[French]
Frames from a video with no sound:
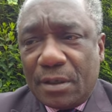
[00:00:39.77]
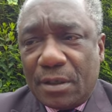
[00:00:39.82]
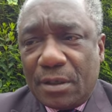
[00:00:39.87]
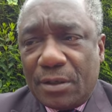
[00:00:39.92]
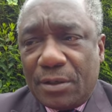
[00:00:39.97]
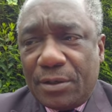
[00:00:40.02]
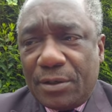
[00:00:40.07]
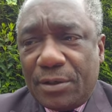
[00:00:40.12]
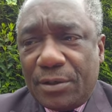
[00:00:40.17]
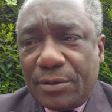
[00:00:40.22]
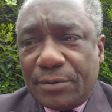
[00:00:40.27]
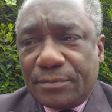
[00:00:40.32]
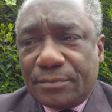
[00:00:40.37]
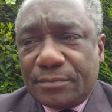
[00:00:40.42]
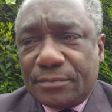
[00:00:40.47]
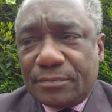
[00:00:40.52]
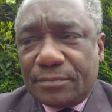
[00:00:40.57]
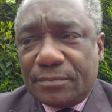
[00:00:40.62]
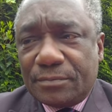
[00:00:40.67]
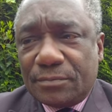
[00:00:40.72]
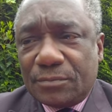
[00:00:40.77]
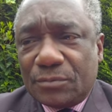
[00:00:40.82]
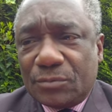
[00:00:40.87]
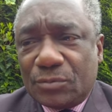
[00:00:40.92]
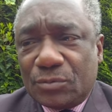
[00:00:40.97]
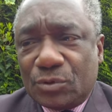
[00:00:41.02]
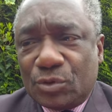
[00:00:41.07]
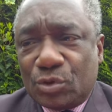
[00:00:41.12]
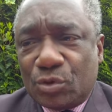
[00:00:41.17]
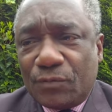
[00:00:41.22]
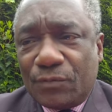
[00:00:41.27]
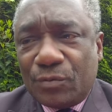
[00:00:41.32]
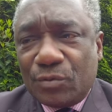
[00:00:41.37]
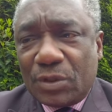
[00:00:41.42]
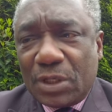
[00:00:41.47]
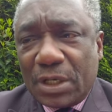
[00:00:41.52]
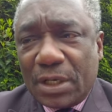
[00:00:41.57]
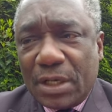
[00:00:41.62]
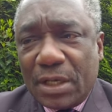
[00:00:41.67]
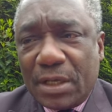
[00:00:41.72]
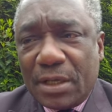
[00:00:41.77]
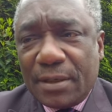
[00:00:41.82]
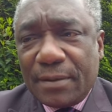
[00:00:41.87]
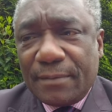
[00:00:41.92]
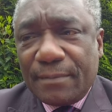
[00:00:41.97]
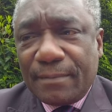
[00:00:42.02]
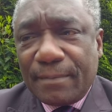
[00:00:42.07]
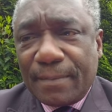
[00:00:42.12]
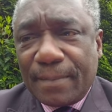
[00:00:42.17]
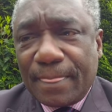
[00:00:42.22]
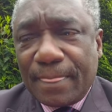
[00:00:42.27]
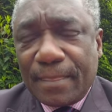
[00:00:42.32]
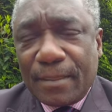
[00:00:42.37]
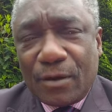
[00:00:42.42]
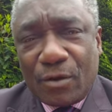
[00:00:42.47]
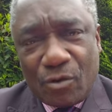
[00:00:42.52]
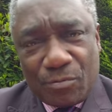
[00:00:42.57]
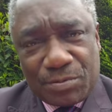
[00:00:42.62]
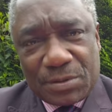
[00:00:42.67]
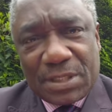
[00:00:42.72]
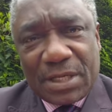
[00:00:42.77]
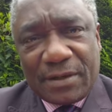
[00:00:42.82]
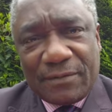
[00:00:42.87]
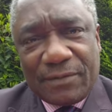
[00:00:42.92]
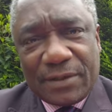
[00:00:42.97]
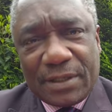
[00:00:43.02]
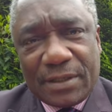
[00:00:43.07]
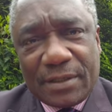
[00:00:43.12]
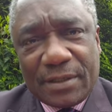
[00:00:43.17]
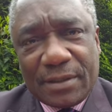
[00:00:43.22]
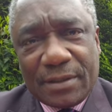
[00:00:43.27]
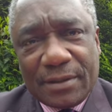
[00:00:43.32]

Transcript: Euh, je voudrais observer